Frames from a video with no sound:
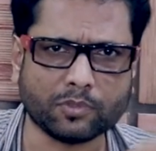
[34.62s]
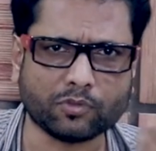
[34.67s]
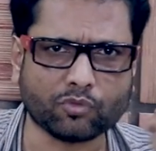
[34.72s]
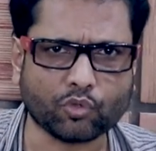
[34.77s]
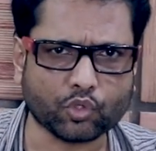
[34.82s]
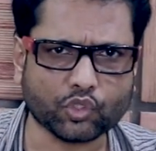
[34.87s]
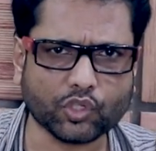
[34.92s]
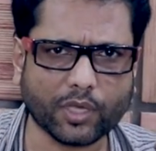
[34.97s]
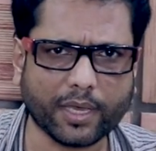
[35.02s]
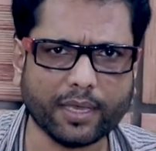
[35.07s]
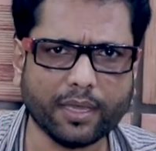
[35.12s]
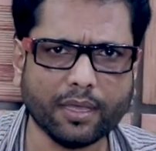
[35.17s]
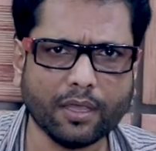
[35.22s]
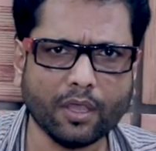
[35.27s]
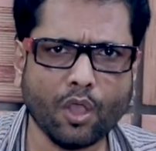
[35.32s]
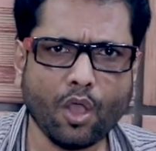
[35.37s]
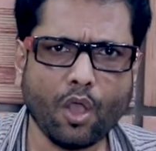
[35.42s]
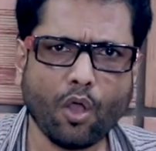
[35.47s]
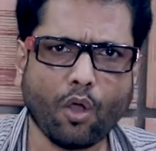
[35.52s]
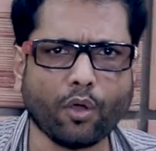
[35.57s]
सोचा है
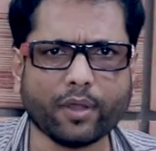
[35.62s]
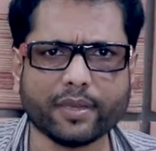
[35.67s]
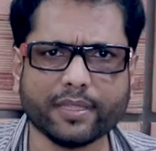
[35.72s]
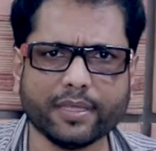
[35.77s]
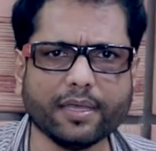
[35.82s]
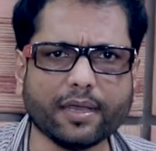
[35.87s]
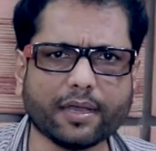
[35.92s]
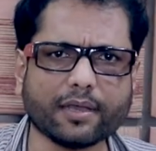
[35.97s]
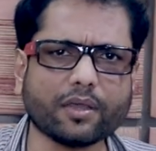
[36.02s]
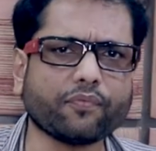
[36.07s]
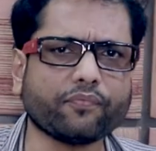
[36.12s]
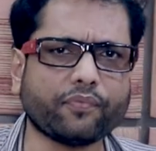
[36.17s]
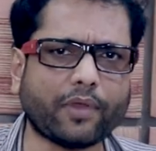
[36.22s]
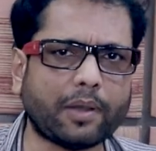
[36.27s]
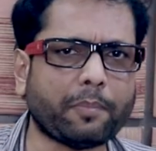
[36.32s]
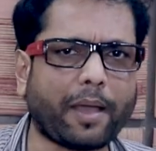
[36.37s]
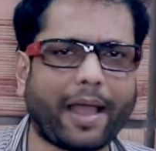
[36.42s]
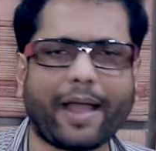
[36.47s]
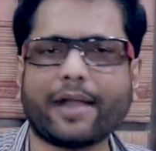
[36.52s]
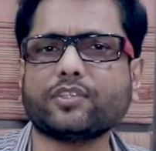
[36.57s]
और ये अगर
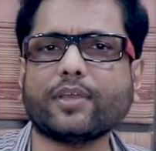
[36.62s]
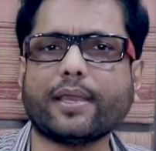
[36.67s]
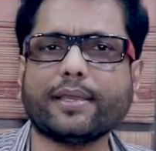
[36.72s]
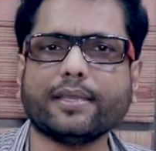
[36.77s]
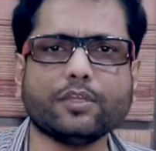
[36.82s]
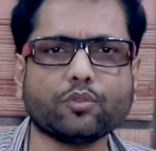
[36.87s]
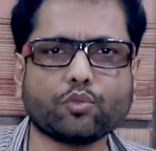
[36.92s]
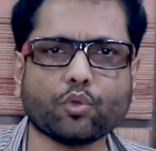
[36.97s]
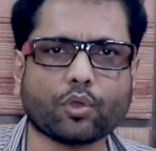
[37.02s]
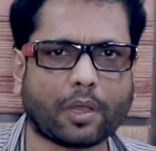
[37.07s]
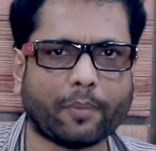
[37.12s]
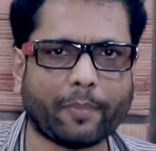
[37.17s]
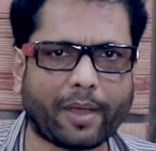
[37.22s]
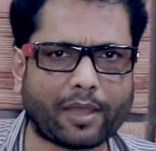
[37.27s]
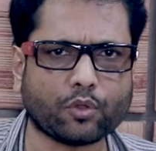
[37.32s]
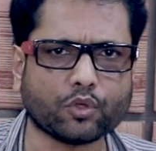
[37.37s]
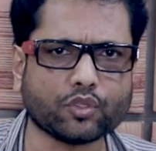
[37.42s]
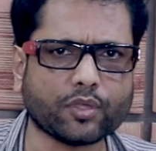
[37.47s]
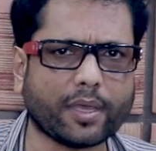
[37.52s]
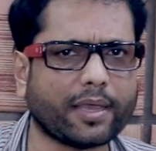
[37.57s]
फिल्म आ जाएगी तो
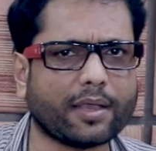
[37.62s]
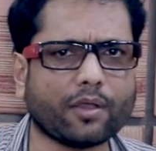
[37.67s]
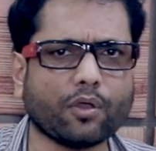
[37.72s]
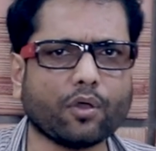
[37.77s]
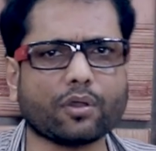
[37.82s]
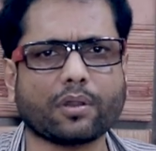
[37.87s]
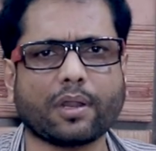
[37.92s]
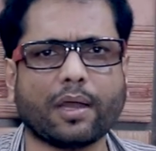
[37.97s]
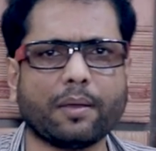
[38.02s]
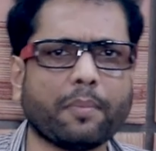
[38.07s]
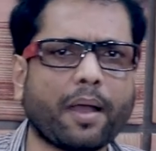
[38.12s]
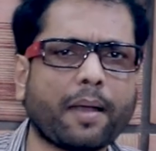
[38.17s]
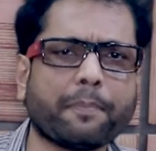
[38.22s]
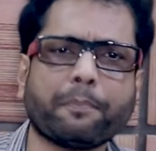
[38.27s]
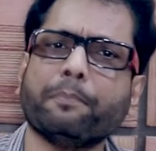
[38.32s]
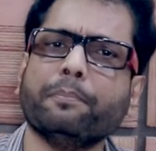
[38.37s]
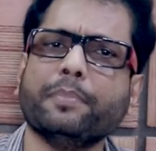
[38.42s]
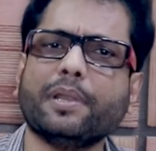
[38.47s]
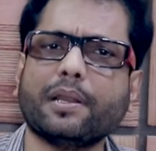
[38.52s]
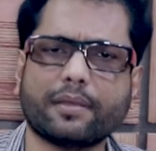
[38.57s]
कमाल हो जाएगा और हम
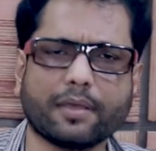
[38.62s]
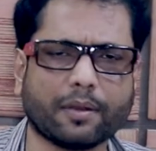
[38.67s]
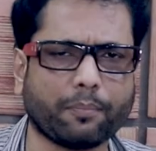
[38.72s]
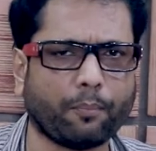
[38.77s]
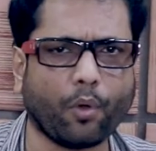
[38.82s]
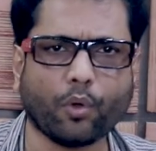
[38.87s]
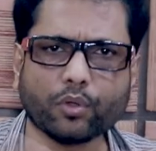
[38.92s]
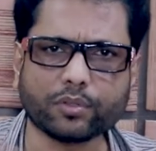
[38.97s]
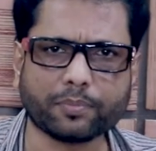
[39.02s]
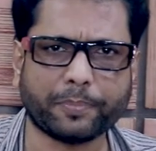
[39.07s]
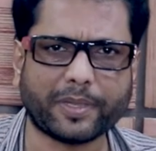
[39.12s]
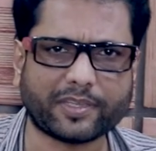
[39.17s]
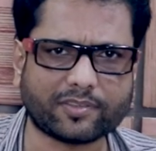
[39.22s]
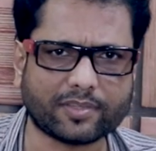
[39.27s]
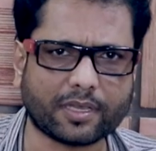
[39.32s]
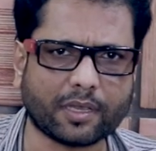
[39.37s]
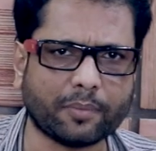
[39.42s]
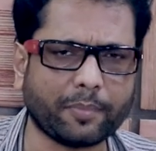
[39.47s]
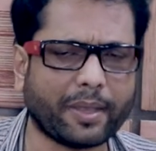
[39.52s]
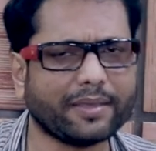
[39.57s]
आप मिलकर बहुत
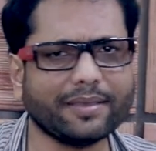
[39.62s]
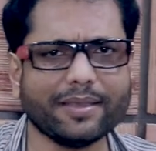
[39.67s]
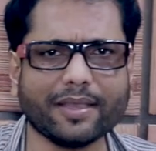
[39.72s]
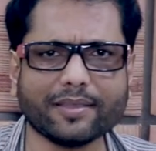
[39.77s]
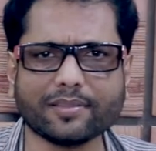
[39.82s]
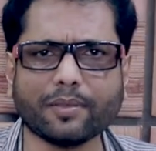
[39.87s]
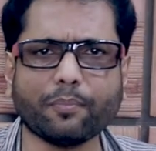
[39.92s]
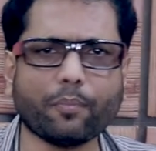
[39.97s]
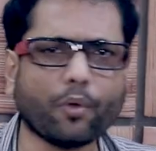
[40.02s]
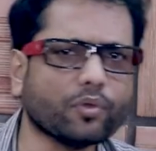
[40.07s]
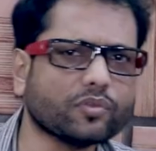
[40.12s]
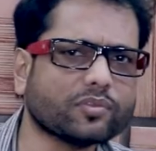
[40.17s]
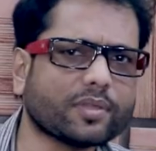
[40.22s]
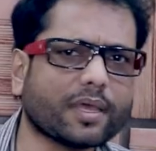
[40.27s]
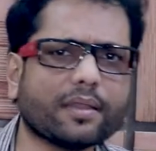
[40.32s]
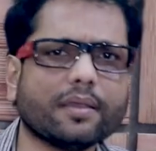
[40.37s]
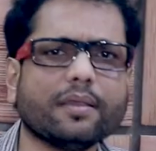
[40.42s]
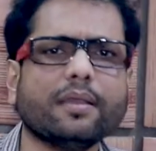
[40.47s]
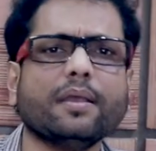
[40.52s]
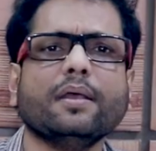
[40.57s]
पैसे कमाएंगे ऐसे बहुत
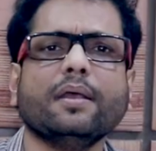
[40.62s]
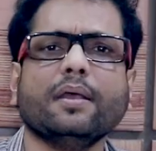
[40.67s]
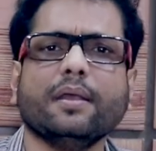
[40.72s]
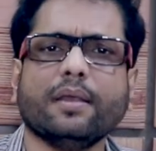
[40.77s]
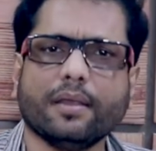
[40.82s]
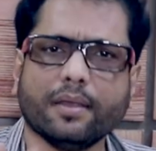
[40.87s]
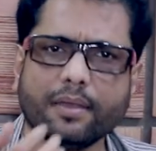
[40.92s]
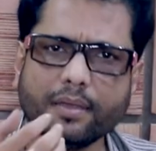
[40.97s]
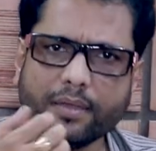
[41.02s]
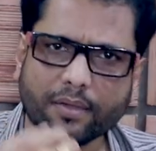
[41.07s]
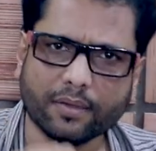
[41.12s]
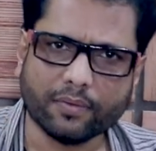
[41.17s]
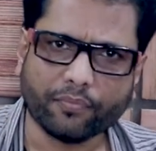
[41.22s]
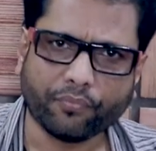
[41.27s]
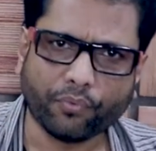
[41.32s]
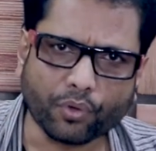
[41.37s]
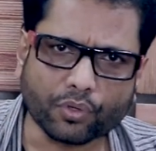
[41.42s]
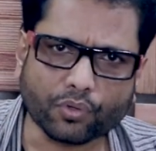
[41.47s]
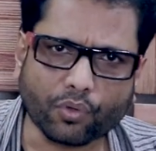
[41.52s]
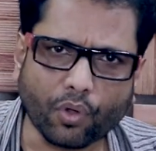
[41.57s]
सारे
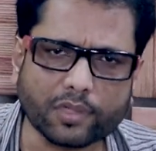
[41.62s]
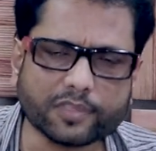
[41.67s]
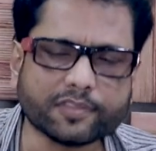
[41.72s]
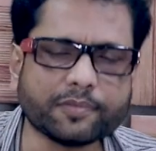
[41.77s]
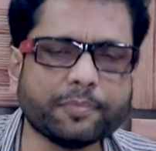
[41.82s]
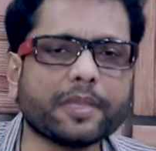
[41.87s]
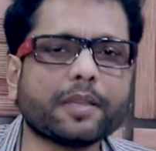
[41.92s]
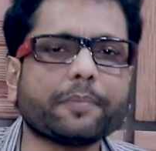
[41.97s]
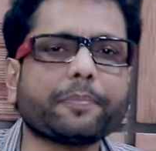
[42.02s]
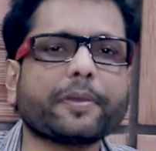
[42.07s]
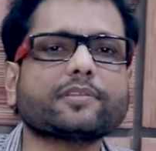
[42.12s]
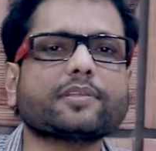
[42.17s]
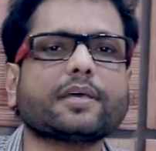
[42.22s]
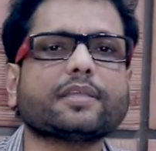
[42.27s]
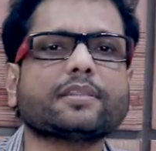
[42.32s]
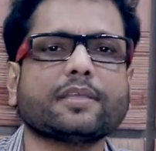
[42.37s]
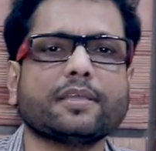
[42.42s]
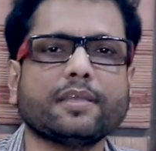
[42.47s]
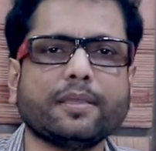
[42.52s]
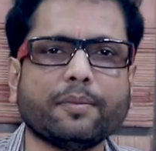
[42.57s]
फ़ोन कॉल्स मेरे पास
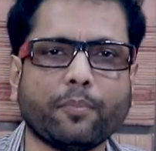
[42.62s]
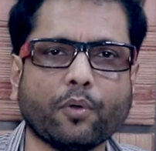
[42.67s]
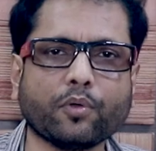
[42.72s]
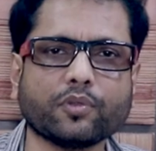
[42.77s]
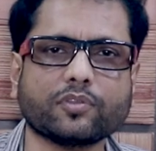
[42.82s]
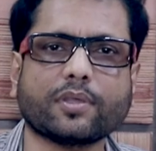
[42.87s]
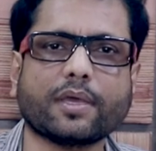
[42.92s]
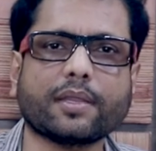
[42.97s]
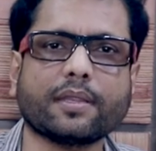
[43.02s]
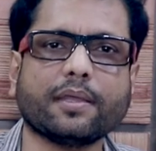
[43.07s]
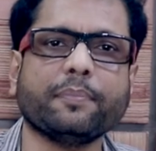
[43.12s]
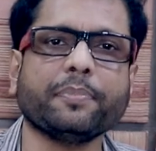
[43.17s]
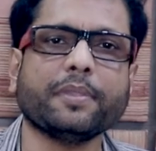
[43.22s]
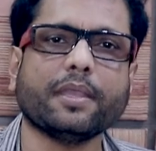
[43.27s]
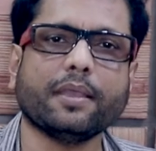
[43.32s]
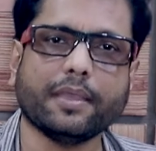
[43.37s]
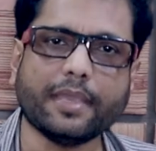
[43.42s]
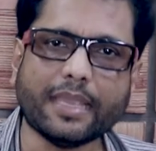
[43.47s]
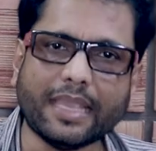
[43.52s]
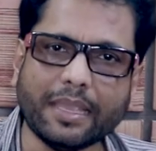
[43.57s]
आते हैं बहुत सारे
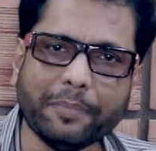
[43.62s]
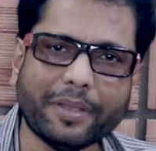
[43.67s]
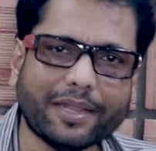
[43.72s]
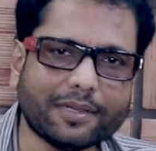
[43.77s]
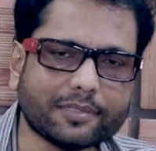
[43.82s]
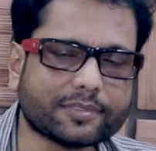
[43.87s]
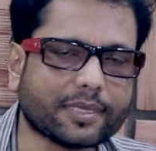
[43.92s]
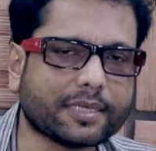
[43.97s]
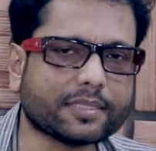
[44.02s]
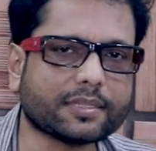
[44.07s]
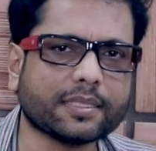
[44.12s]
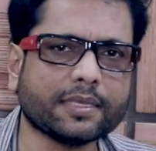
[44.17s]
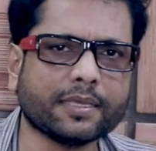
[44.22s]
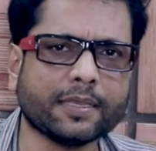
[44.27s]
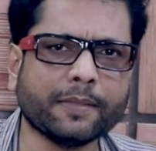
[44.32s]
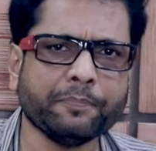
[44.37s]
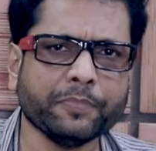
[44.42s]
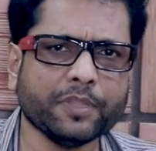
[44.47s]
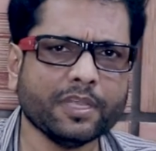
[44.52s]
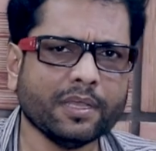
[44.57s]
ईमेल्स आते
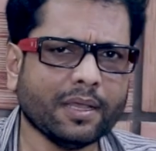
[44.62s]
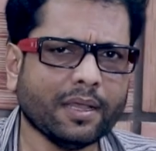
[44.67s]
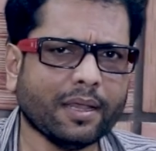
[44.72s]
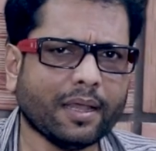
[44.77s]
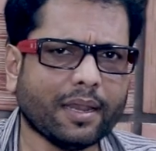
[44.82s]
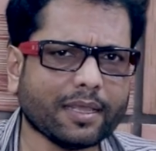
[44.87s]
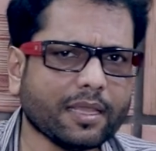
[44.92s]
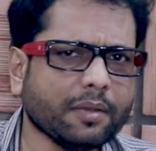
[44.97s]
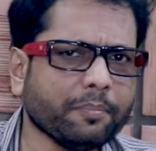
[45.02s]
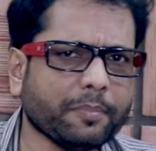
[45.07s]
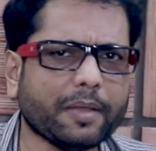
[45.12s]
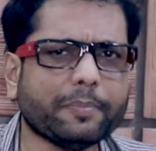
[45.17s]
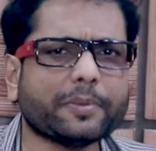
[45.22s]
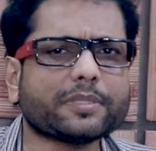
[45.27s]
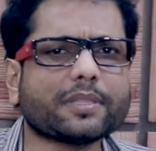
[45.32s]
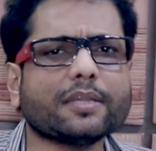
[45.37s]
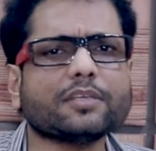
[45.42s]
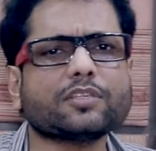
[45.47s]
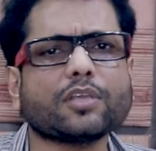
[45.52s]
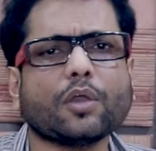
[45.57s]
हैं लेकिन मैं
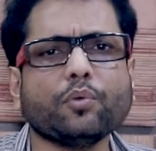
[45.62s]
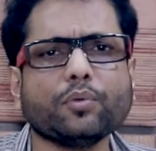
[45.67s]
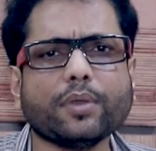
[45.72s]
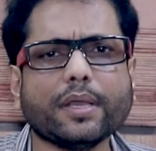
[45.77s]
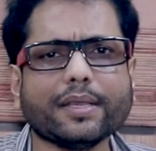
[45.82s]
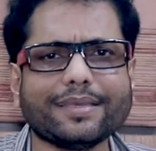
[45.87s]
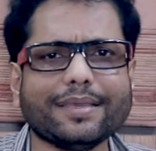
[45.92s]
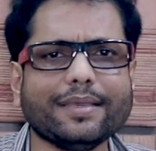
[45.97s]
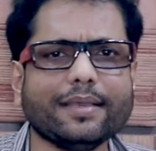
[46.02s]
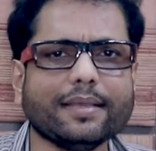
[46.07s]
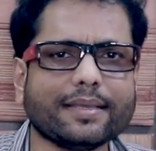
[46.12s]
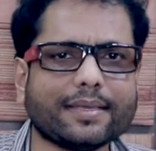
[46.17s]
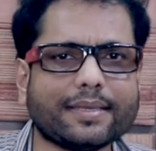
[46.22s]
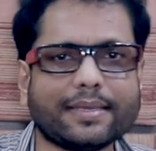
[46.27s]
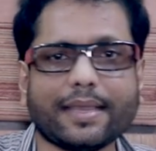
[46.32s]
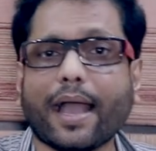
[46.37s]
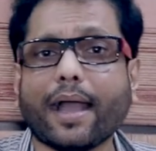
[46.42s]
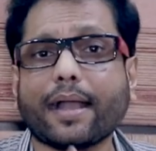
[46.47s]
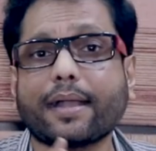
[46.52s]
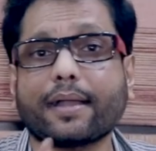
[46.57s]
बताना चाहूँगा कि
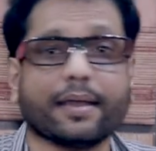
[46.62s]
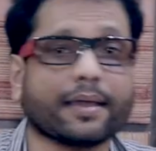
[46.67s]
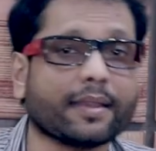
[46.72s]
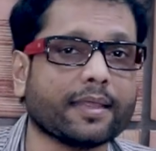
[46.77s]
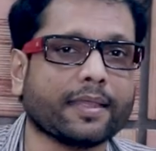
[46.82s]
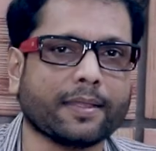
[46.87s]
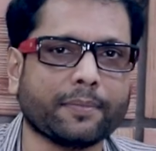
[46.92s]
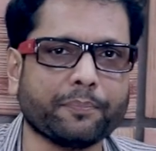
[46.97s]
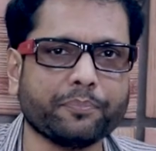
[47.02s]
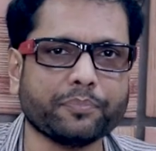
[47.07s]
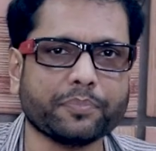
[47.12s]
क्या करें